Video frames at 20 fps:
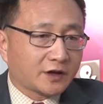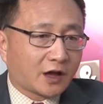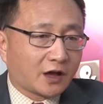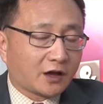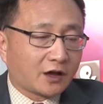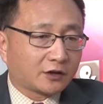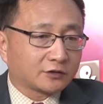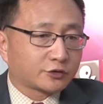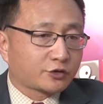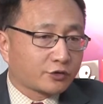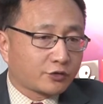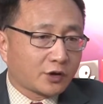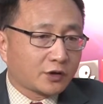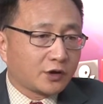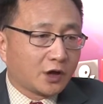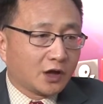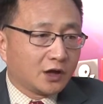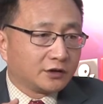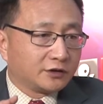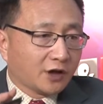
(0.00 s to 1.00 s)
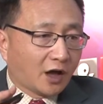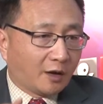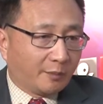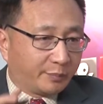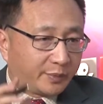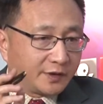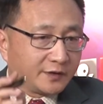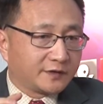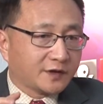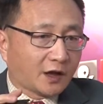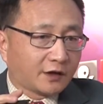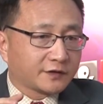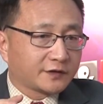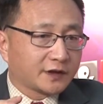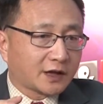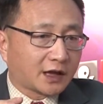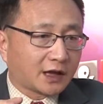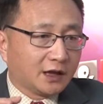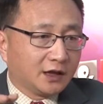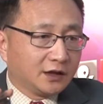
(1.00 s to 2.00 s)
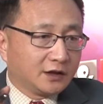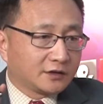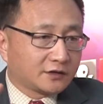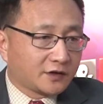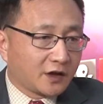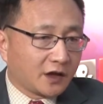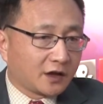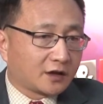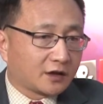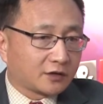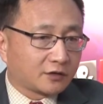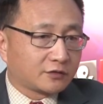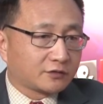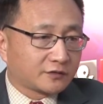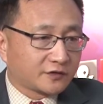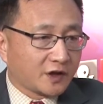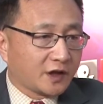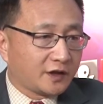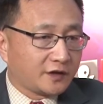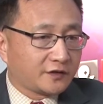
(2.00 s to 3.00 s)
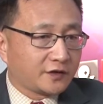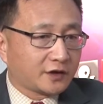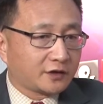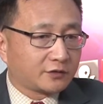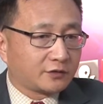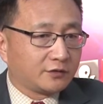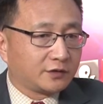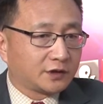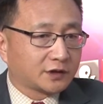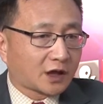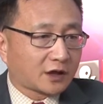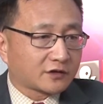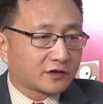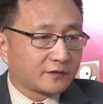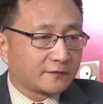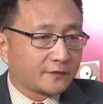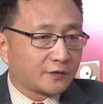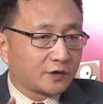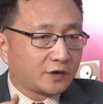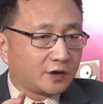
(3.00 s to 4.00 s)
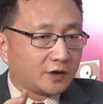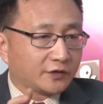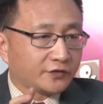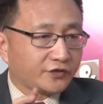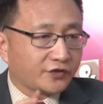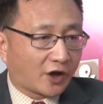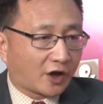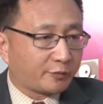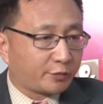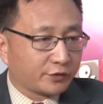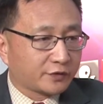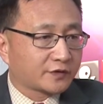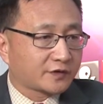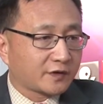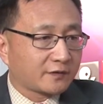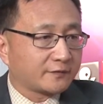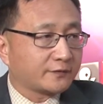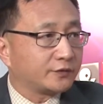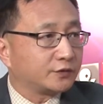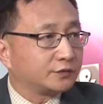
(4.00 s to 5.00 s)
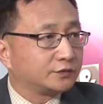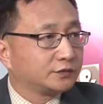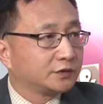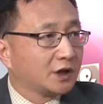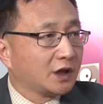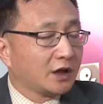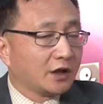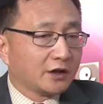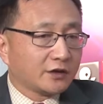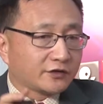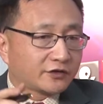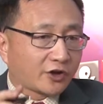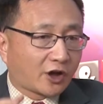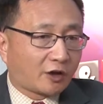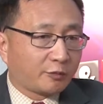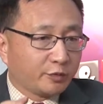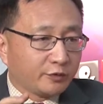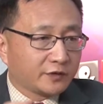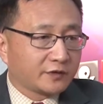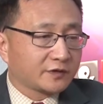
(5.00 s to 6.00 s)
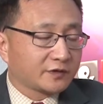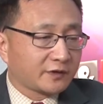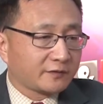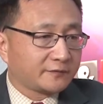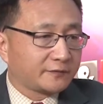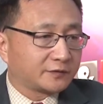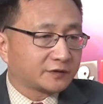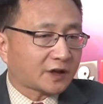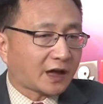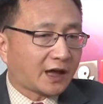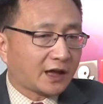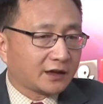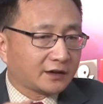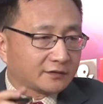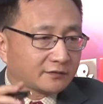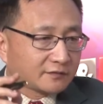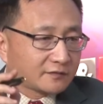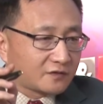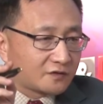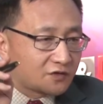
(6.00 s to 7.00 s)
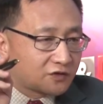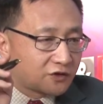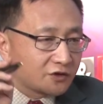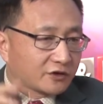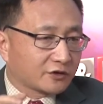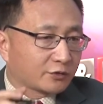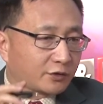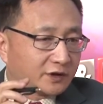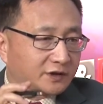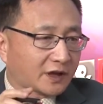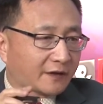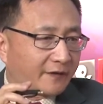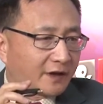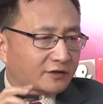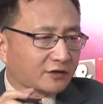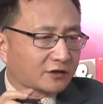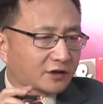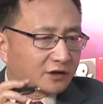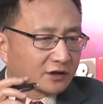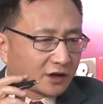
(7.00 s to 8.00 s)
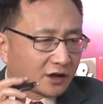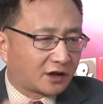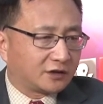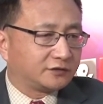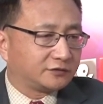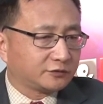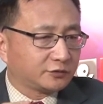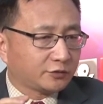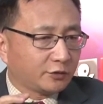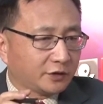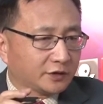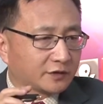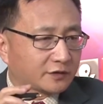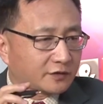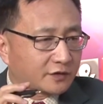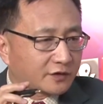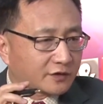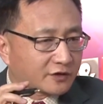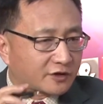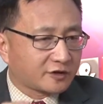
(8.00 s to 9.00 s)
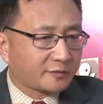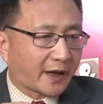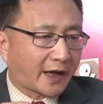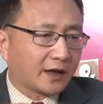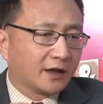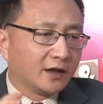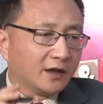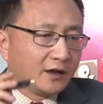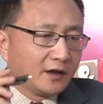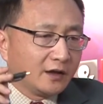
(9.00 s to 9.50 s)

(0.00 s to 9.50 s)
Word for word: 常好的，就是说要比较一下这个这一届的共和党政府和小布什政府，小布什政府他。之所以在外交上的很多的这个失败，